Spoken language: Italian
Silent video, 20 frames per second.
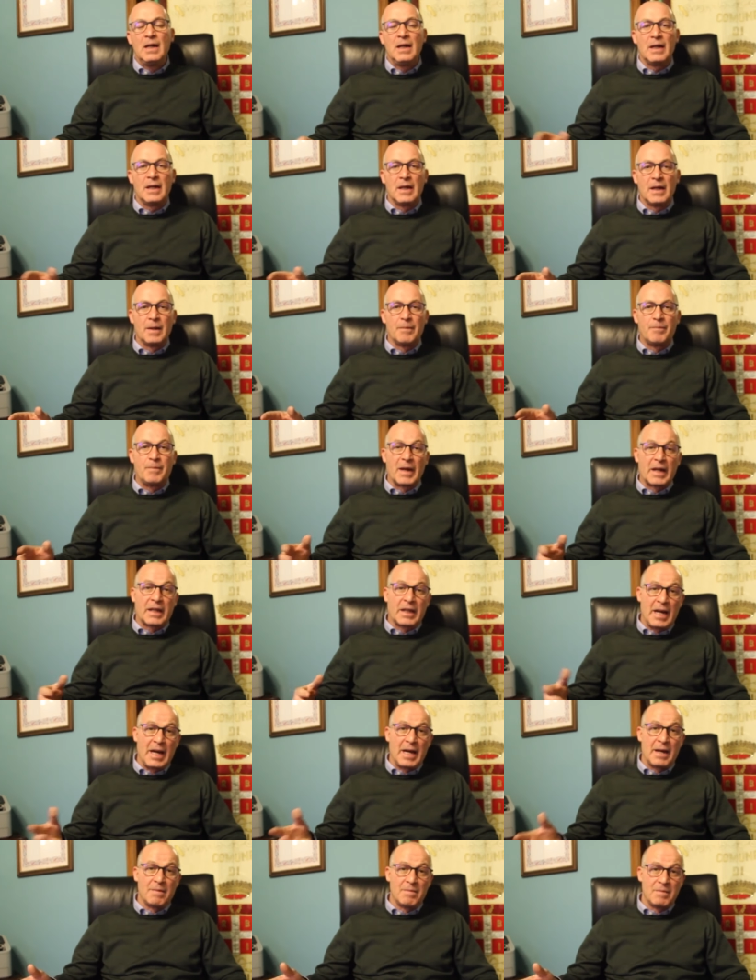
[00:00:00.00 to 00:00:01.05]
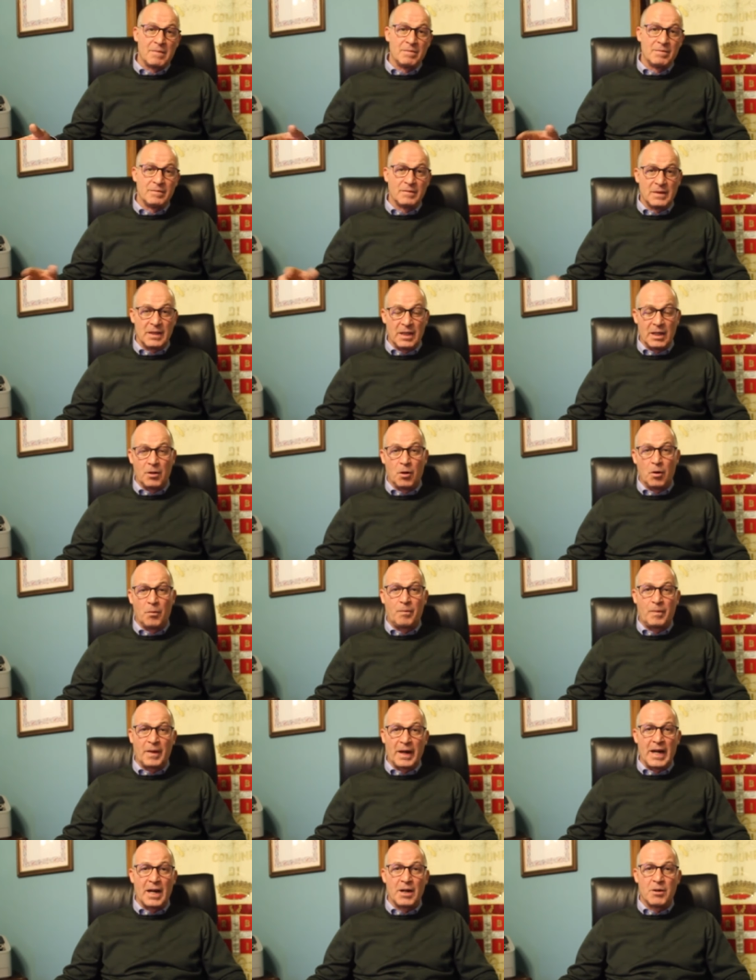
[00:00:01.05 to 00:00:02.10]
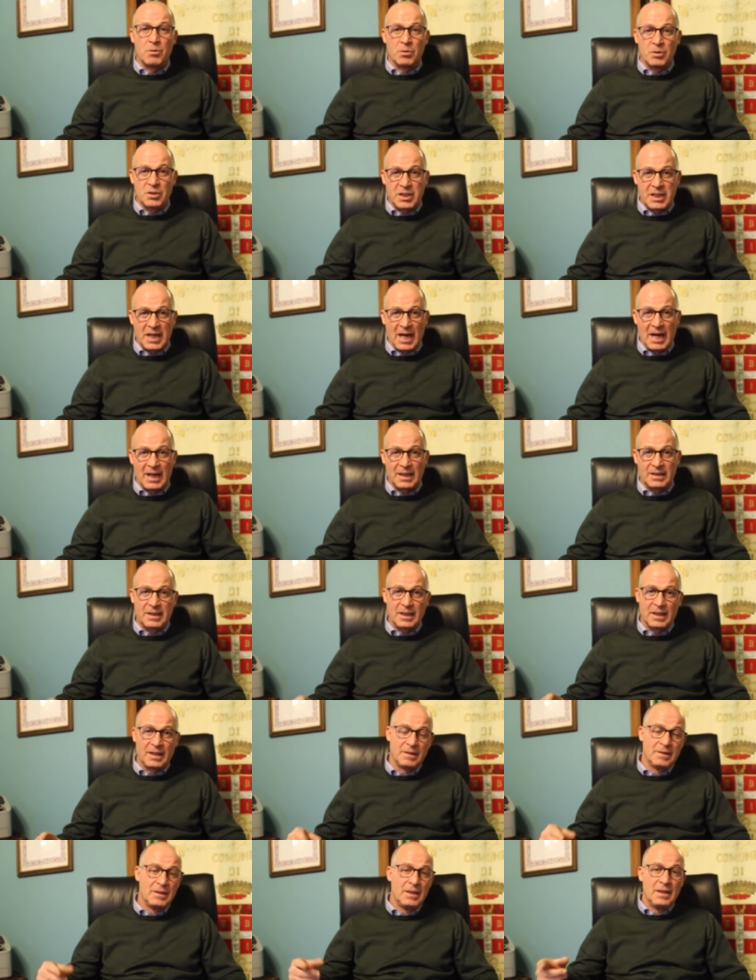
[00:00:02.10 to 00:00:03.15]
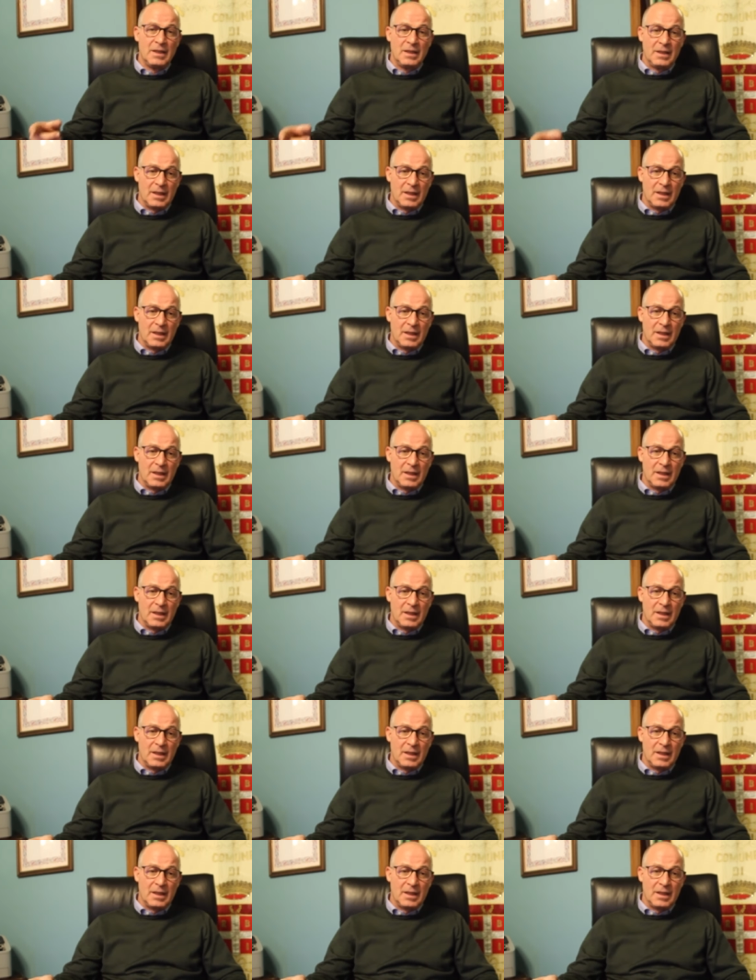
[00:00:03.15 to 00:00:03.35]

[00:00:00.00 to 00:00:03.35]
Eh, perché le ho preannunziate,